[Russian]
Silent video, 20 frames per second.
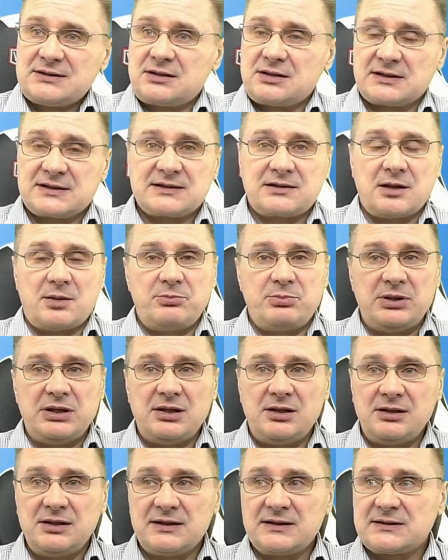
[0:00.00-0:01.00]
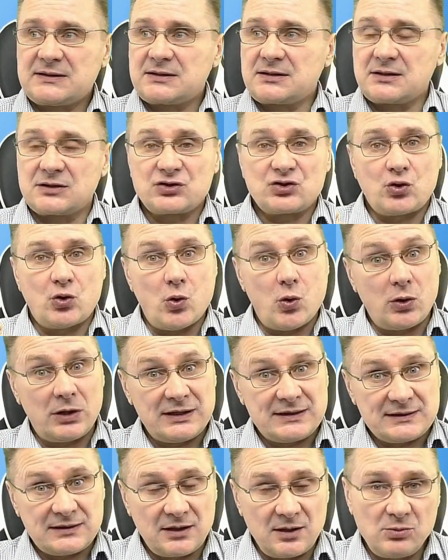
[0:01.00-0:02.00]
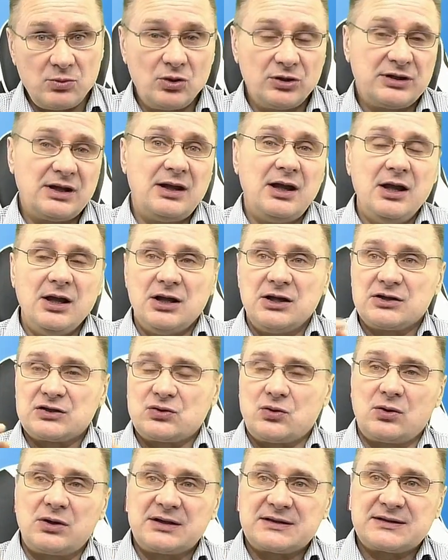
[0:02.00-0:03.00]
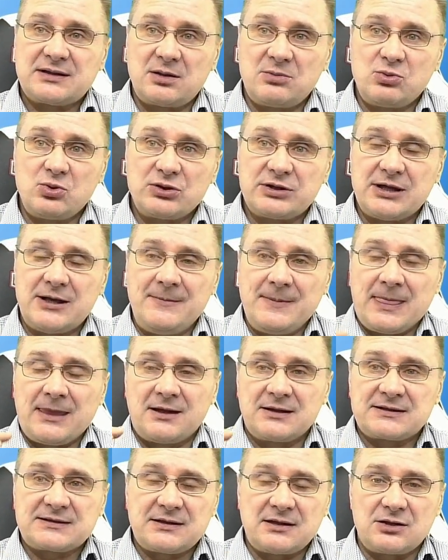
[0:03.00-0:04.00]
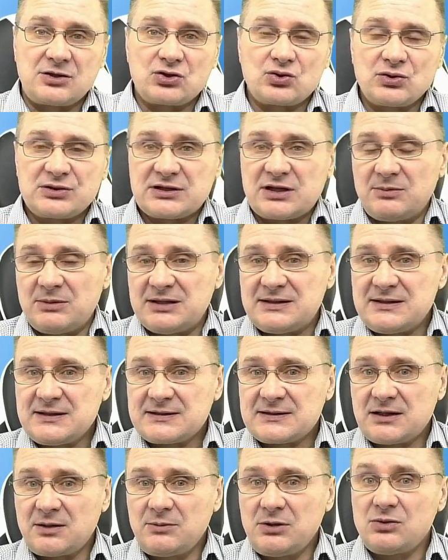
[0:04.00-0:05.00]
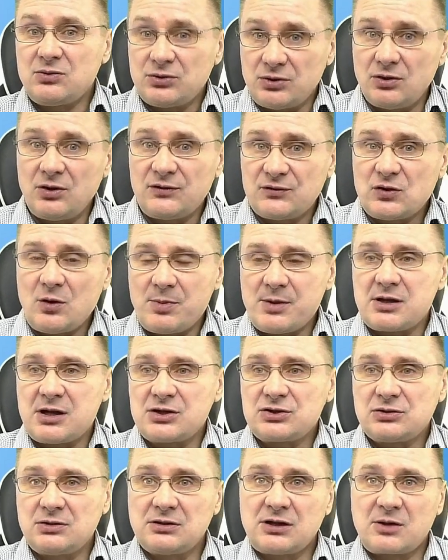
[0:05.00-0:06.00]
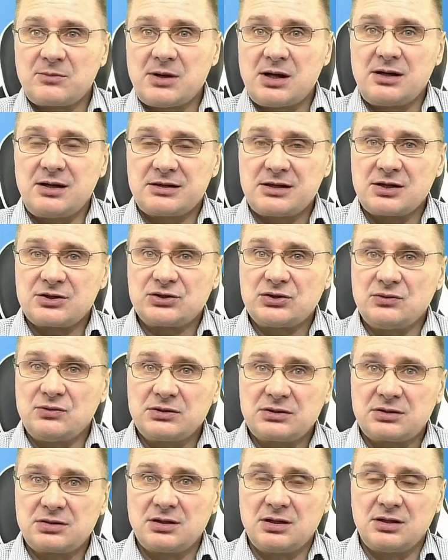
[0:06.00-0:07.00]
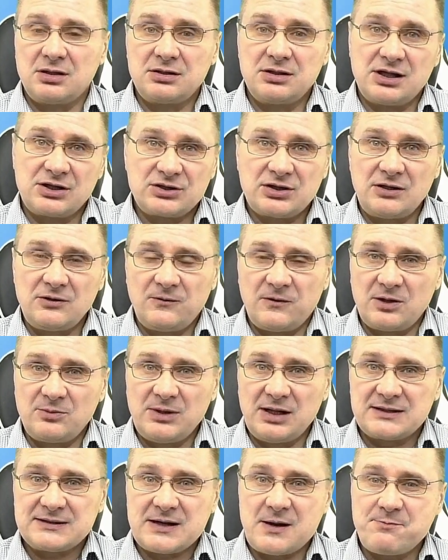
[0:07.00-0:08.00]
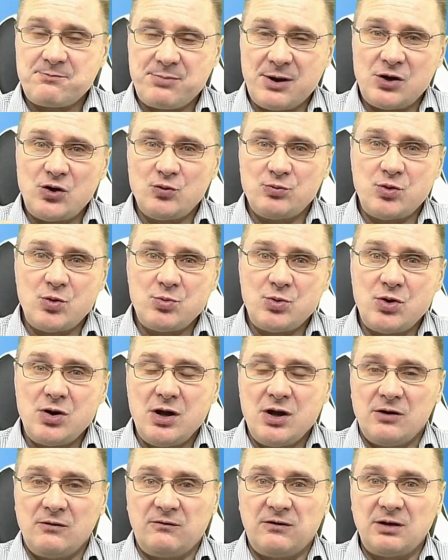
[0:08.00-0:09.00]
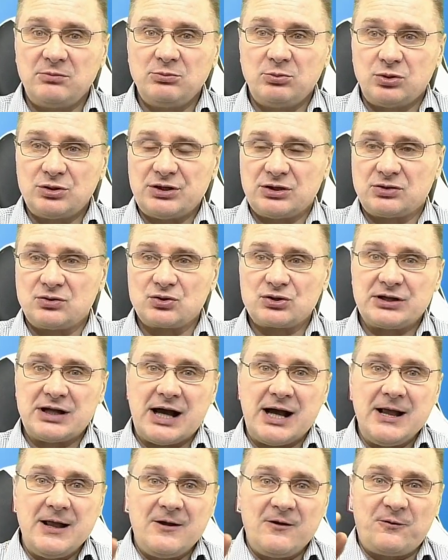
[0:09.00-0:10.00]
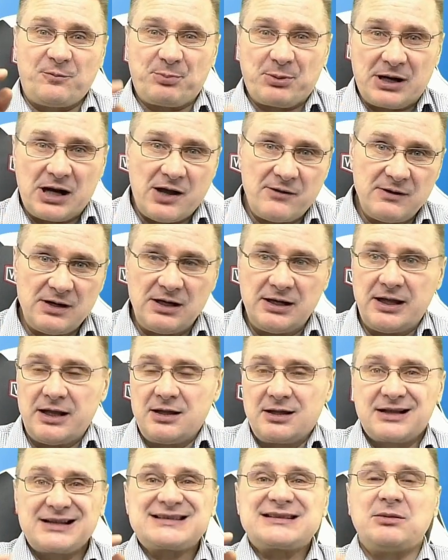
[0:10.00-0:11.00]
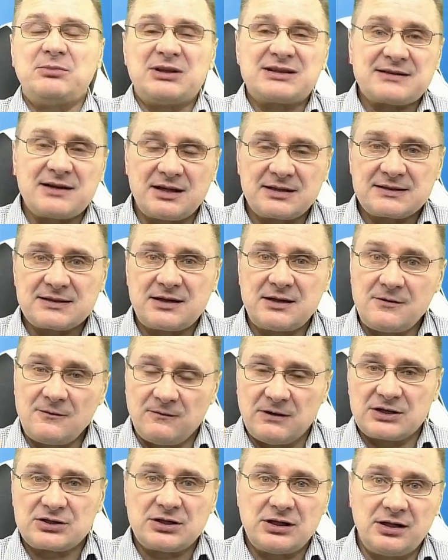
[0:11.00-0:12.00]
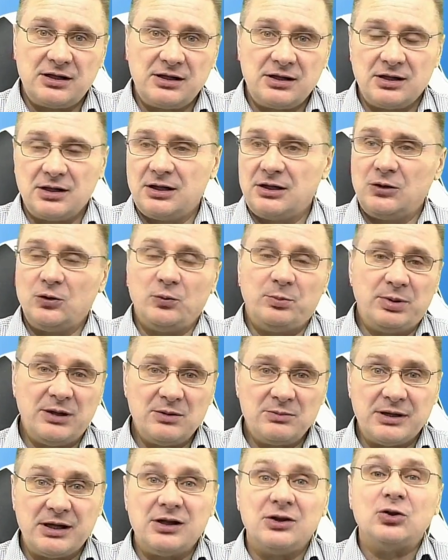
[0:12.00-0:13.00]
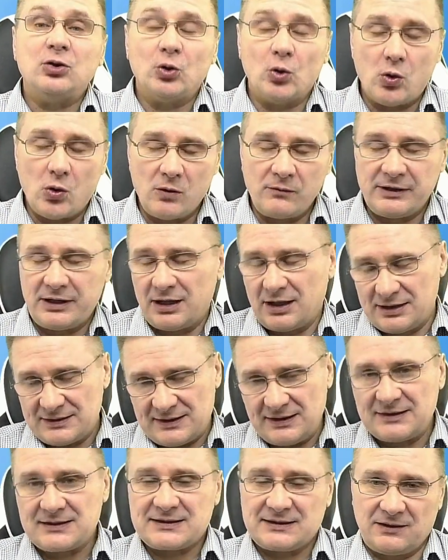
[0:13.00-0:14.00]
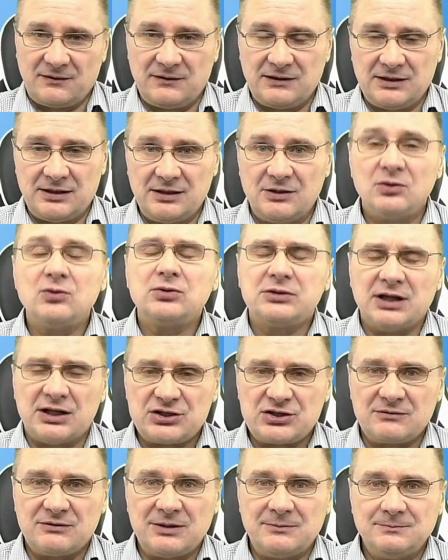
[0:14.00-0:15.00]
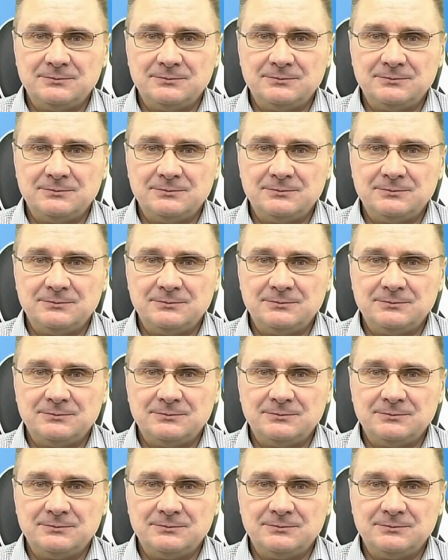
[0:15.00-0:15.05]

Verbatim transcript: стабильность, скорость работы, скорость работы с жесткими дисками, и у нее все пока что нормально. Так что вот э, наша информация по-любому вам будет нужна в правильной кастомизации вашей любимой новой 11 винды. Удачи вам!